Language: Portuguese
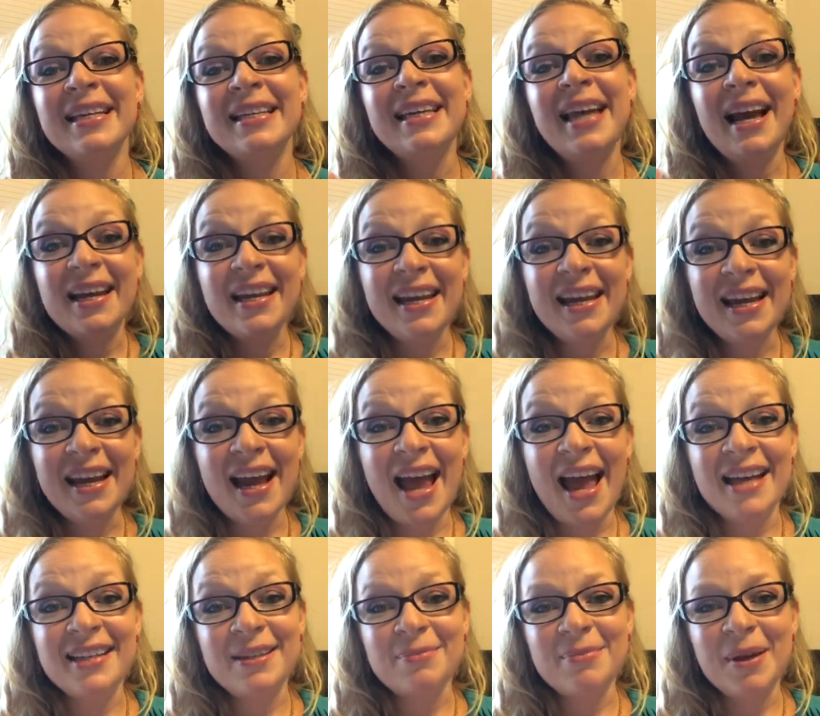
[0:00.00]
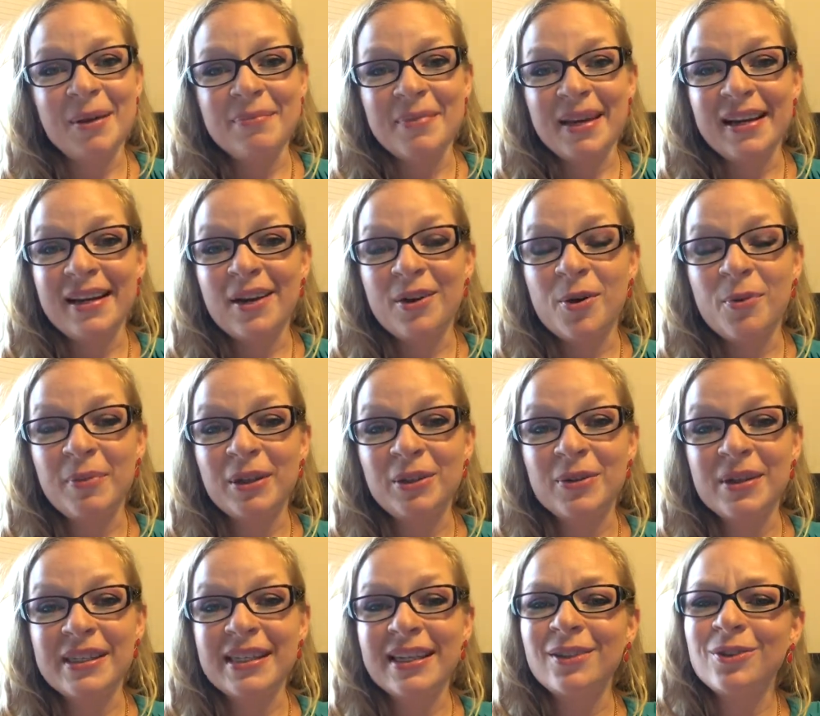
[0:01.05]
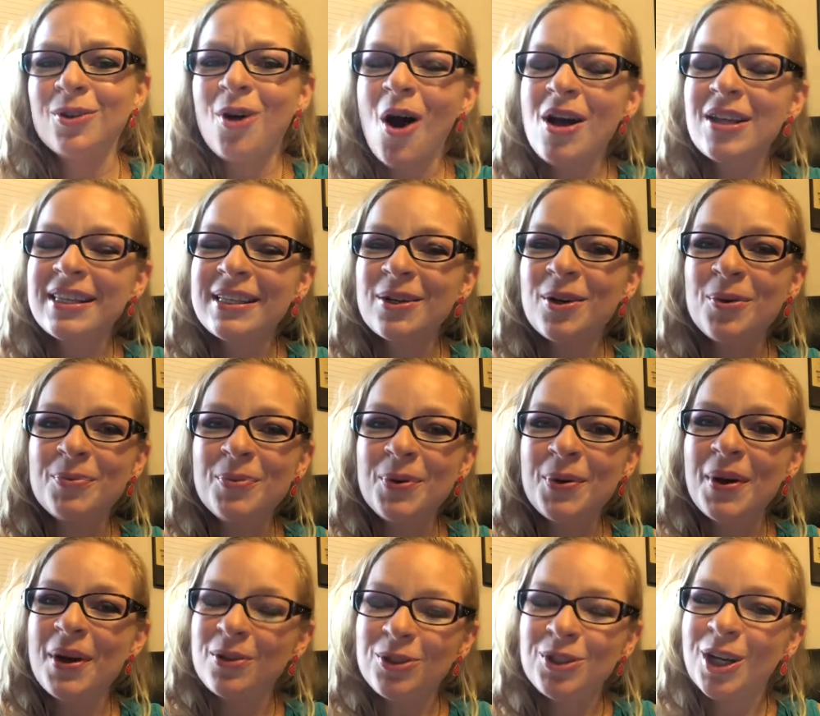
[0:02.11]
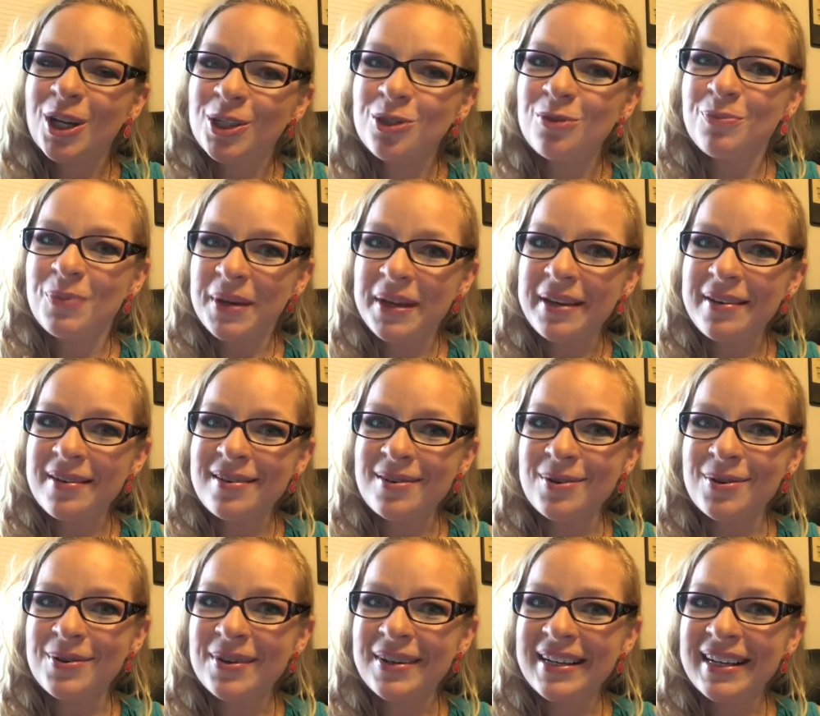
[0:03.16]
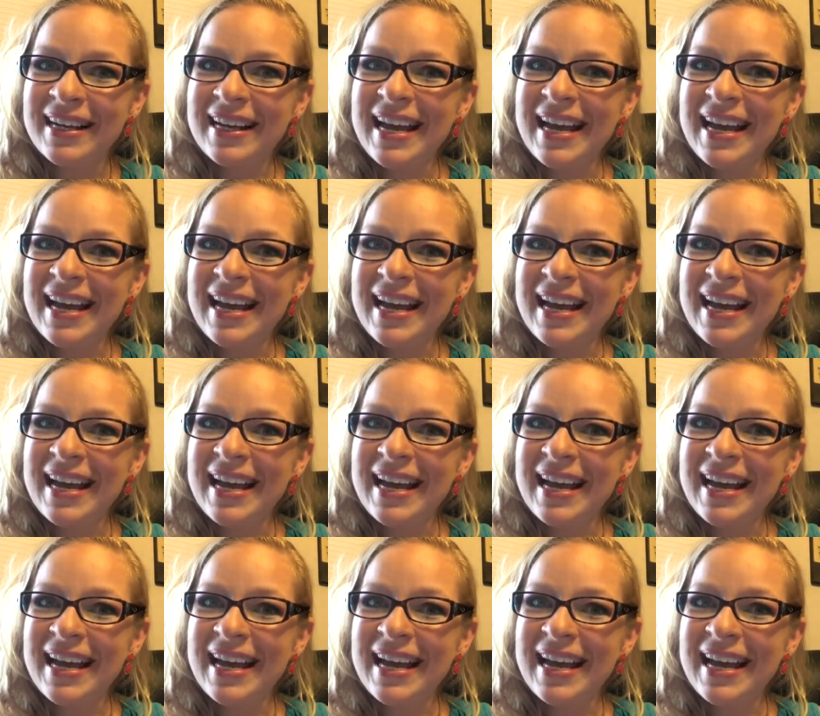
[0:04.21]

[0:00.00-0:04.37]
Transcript: E aí, essa minha amiga comentou assim: Nossa, como eu te admiro!